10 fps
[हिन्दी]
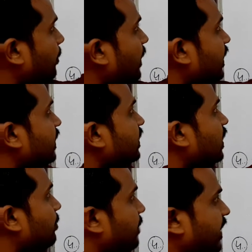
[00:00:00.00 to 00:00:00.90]
पैकेट का
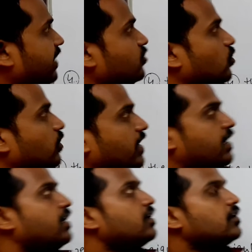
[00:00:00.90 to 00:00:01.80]
वेट जो
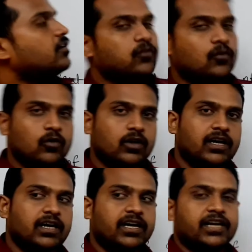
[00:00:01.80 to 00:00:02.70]
है
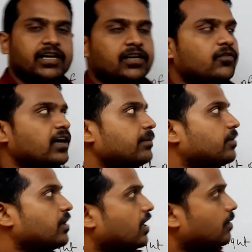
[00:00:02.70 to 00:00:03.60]
485
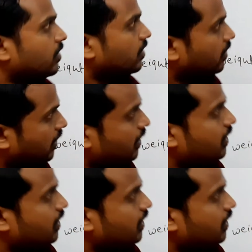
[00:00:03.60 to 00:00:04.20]
ग्राम है